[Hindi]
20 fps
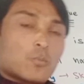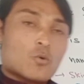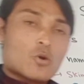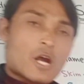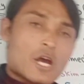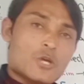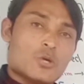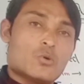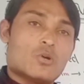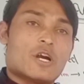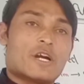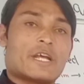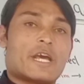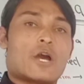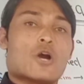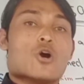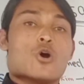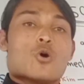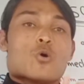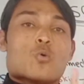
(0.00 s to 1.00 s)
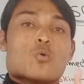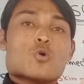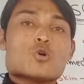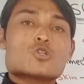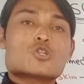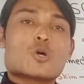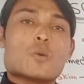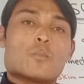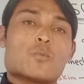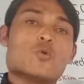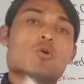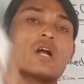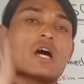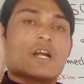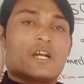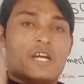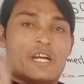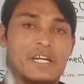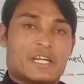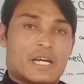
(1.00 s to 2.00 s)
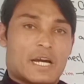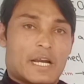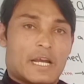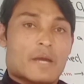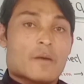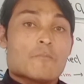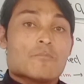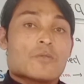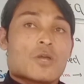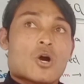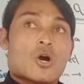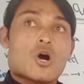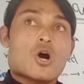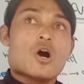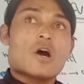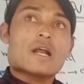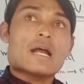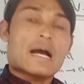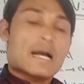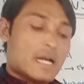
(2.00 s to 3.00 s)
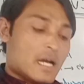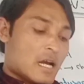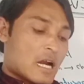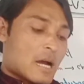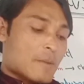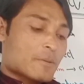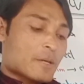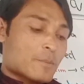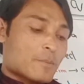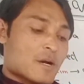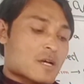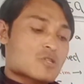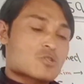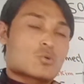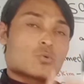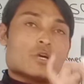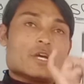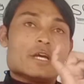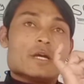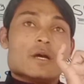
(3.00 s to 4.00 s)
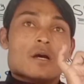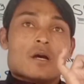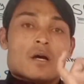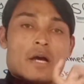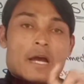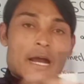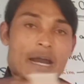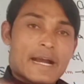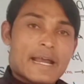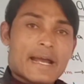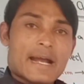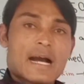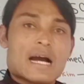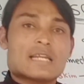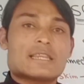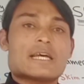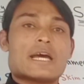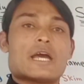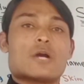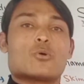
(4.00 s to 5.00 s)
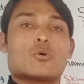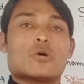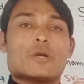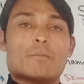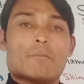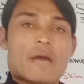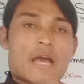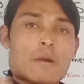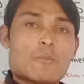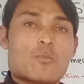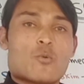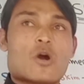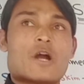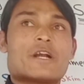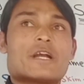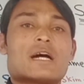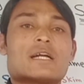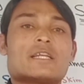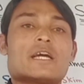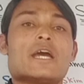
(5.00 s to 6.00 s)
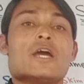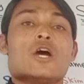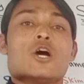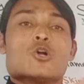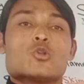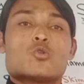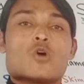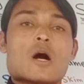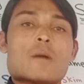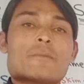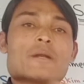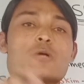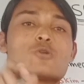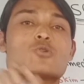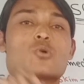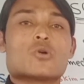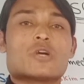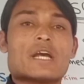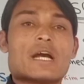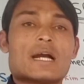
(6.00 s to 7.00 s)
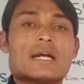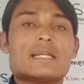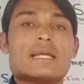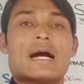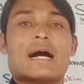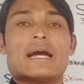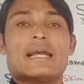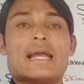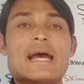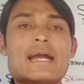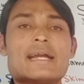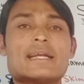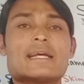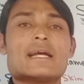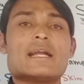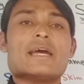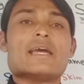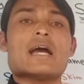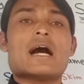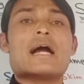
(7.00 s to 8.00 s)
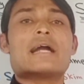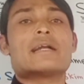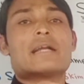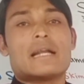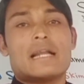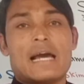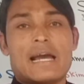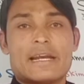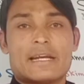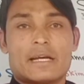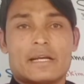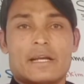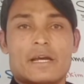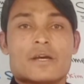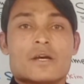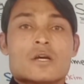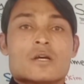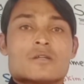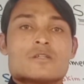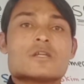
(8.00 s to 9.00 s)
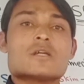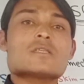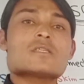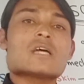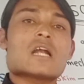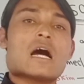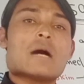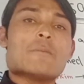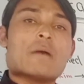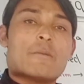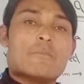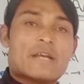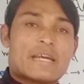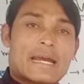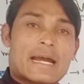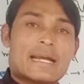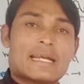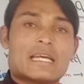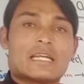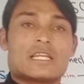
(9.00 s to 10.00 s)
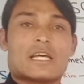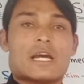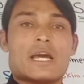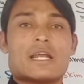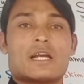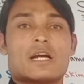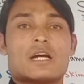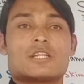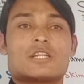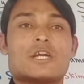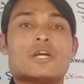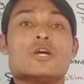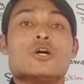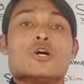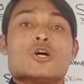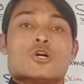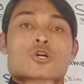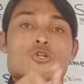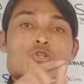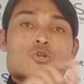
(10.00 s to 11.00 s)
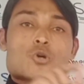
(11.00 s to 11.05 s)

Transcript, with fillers: जो पूरा यूनिट है उसको पूरा रीड करें और अगर आपके पास कोई हेडिंग आता है कोई मेन पॉइंट आता है तो आपने उसको क्या कहते हैं हाईलाइट करना है या अंडरलाइन करना है जिस तरह हम इंडिकेट की तैयारी करते हैं